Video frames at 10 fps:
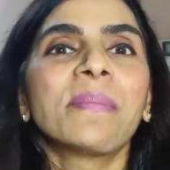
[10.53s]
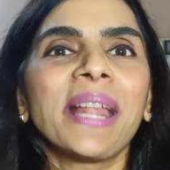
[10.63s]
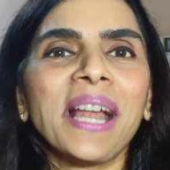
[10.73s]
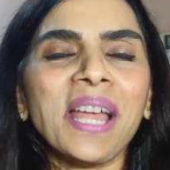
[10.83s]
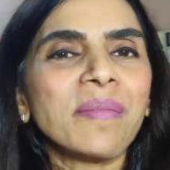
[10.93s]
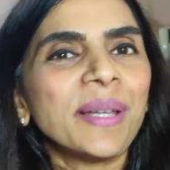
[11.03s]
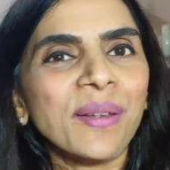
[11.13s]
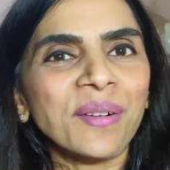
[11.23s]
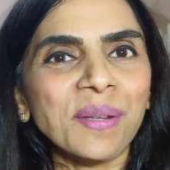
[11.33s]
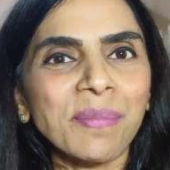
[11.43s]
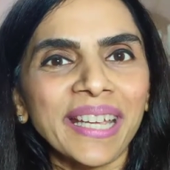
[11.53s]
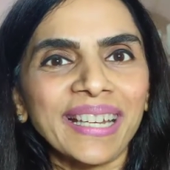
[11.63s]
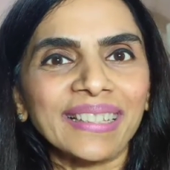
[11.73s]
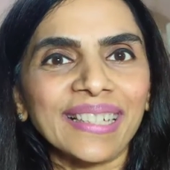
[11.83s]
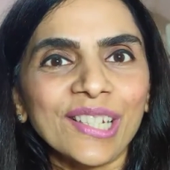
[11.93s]
मेरा नाम है डॉक्टर
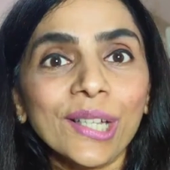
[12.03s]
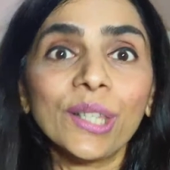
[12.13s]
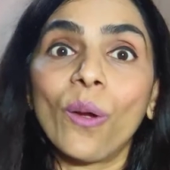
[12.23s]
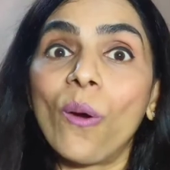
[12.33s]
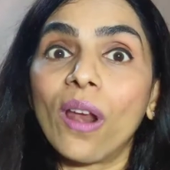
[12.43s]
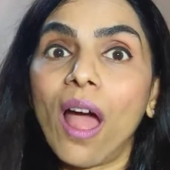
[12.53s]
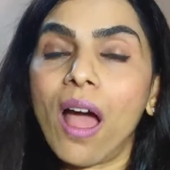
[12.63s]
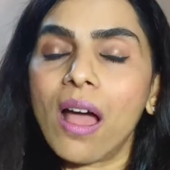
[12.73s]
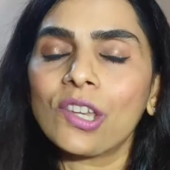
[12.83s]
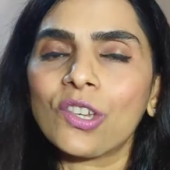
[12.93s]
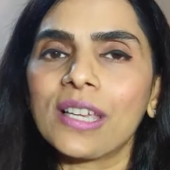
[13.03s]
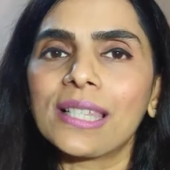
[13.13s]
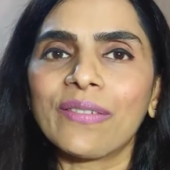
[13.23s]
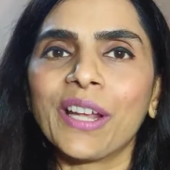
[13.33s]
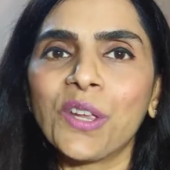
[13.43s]
मेघना दीक्षित और आज
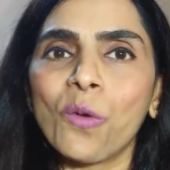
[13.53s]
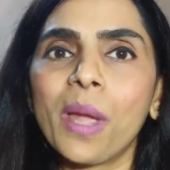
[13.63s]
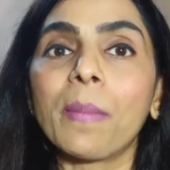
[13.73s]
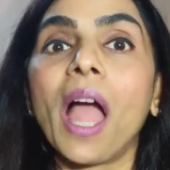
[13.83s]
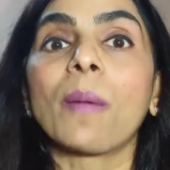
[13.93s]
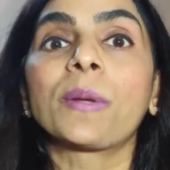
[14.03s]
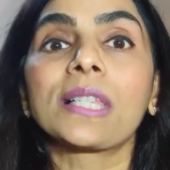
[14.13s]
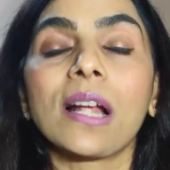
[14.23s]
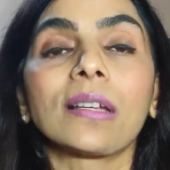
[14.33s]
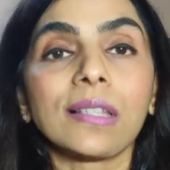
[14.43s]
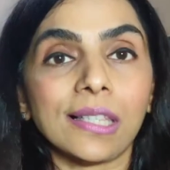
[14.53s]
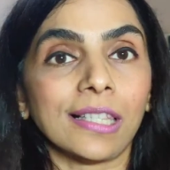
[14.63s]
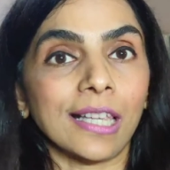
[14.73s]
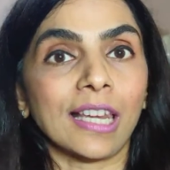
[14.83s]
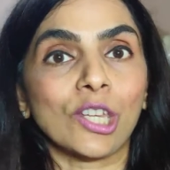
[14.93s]
इस वीडियो में मैं आपके साथ
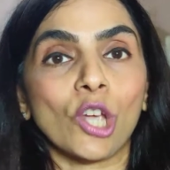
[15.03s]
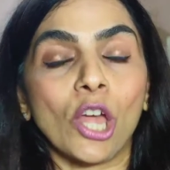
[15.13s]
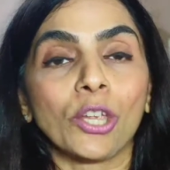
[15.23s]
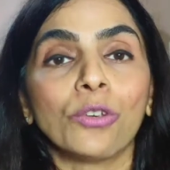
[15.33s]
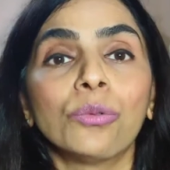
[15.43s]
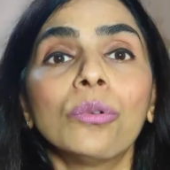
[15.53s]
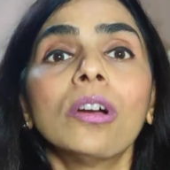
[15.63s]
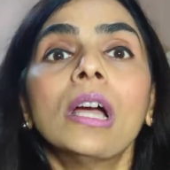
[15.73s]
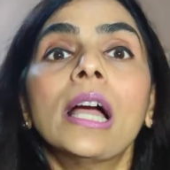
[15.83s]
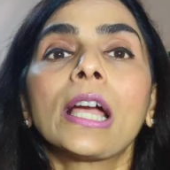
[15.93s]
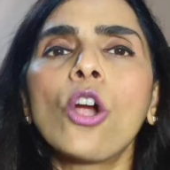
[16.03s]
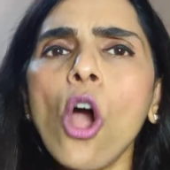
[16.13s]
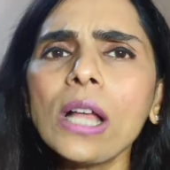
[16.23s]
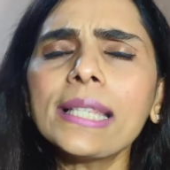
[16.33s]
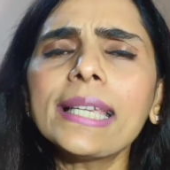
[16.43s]
डिस्कस करने जा रही हूँ
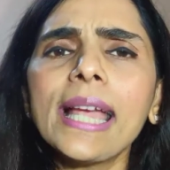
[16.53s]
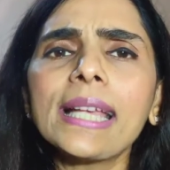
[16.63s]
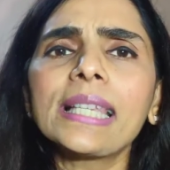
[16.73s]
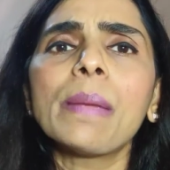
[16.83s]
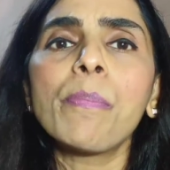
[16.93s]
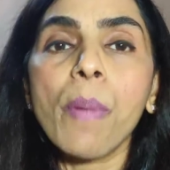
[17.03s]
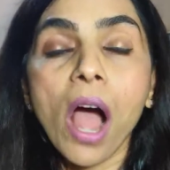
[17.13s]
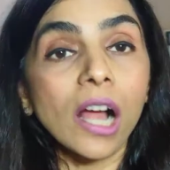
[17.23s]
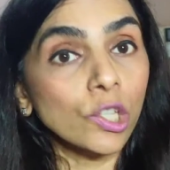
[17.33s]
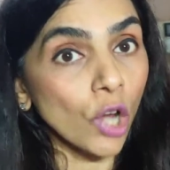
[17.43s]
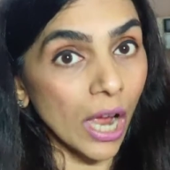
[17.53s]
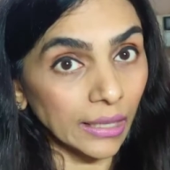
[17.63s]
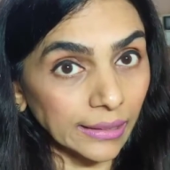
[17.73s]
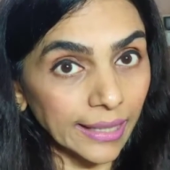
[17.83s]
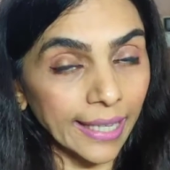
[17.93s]
कौन सी ऐसी पांच
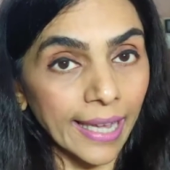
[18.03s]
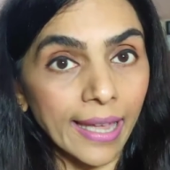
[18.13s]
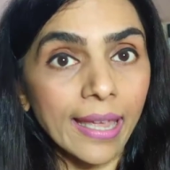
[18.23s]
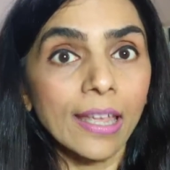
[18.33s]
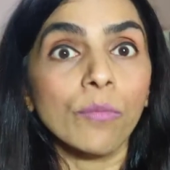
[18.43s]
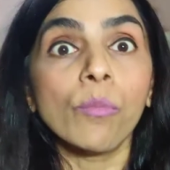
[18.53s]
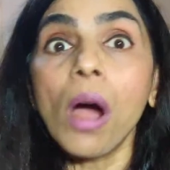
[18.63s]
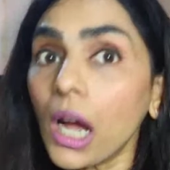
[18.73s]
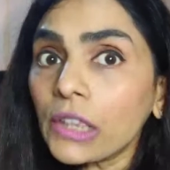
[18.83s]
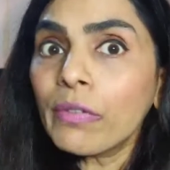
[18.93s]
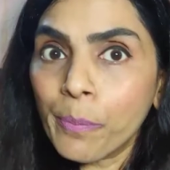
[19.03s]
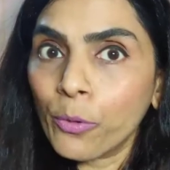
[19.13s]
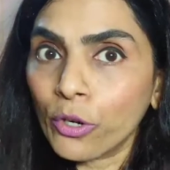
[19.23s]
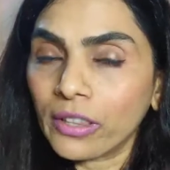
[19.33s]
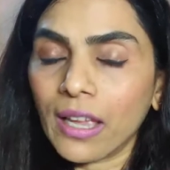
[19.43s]
आदतें हैं
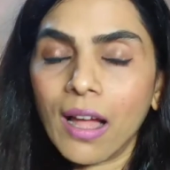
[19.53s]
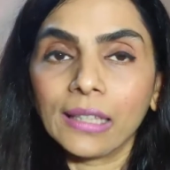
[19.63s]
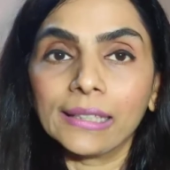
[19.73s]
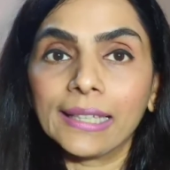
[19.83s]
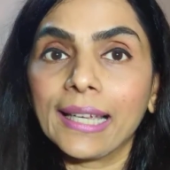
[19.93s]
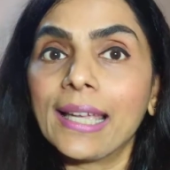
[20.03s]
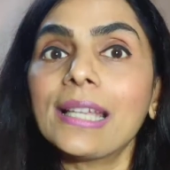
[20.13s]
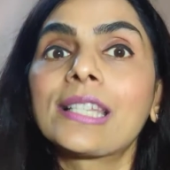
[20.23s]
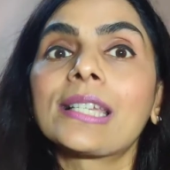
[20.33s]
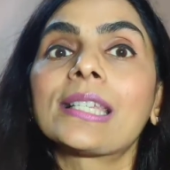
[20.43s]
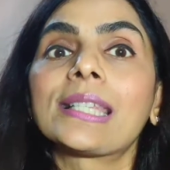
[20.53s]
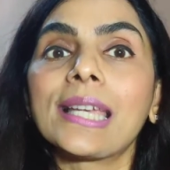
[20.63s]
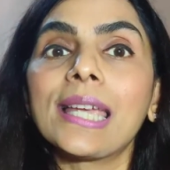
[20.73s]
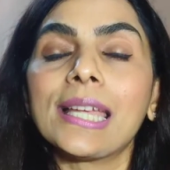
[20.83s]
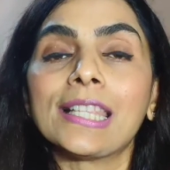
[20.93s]
महत्वपूर्ण आदतें हैं
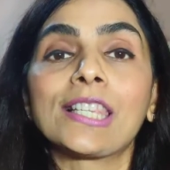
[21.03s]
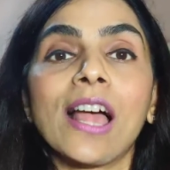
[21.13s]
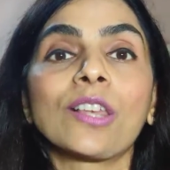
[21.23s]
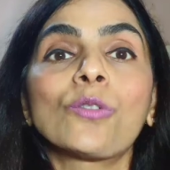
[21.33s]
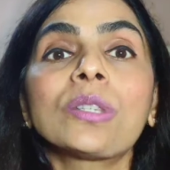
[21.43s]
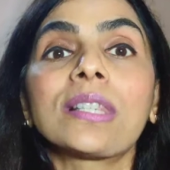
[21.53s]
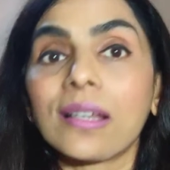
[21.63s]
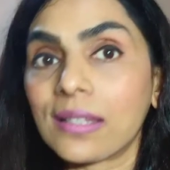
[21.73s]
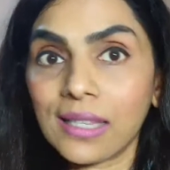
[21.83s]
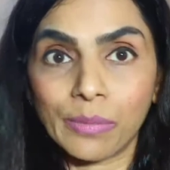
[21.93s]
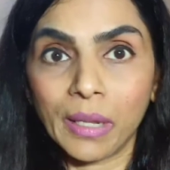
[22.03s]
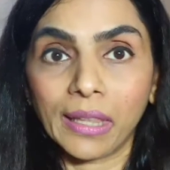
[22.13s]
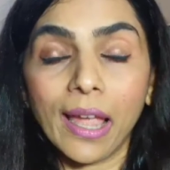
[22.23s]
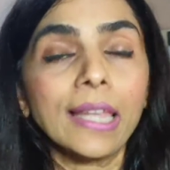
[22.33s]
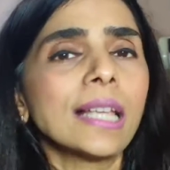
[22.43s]
जिससे इंसान को सक्सेस
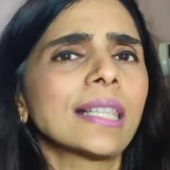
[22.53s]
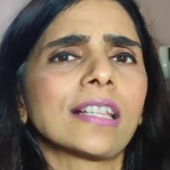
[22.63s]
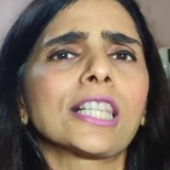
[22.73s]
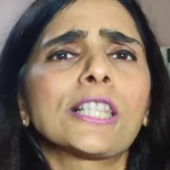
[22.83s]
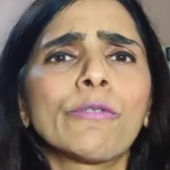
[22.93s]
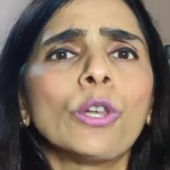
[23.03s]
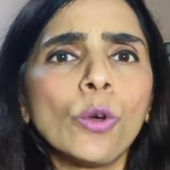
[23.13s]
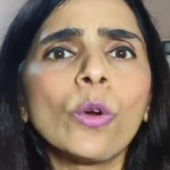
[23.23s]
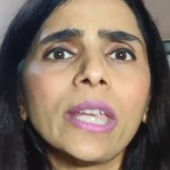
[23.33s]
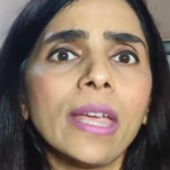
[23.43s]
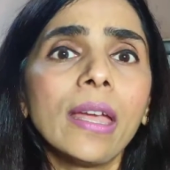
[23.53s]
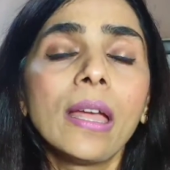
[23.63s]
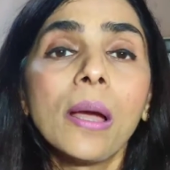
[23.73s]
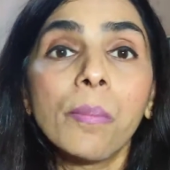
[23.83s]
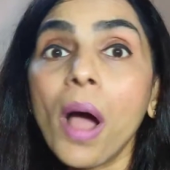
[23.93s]
मिलता है या सक्सेसफुल लोग ये
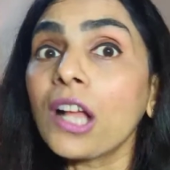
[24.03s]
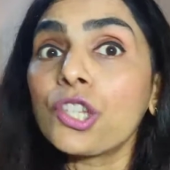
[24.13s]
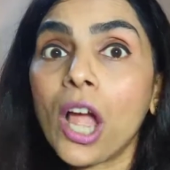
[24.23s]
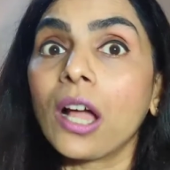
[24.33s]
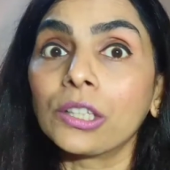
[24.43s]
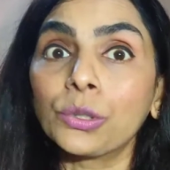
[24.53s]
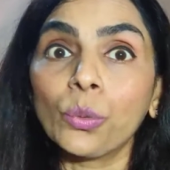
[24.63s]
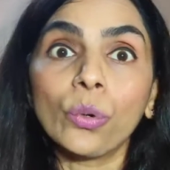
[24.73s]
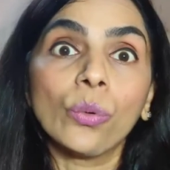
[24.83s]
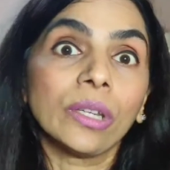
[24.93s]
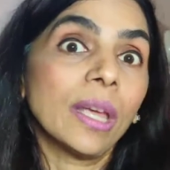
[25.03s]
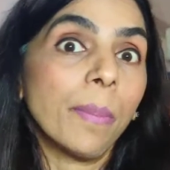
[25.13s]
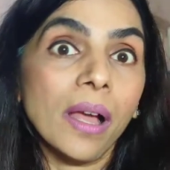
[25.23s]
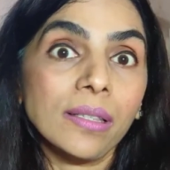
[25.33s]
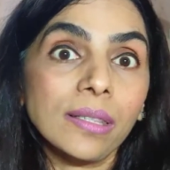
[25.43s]
पांच आदतों को
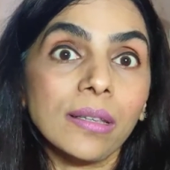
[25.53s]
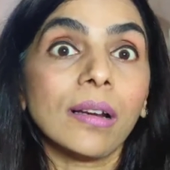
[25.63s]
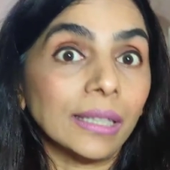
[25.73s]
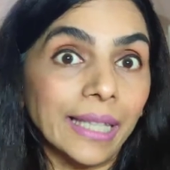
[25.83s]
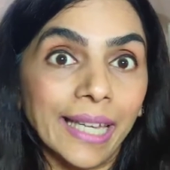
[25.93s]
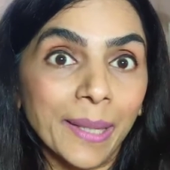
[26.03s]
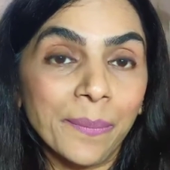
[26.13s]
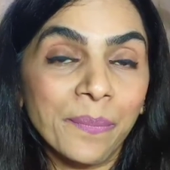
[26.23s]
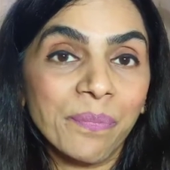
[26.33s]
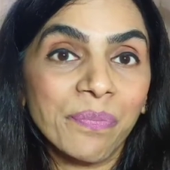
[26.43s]
उनके पास रखते हैं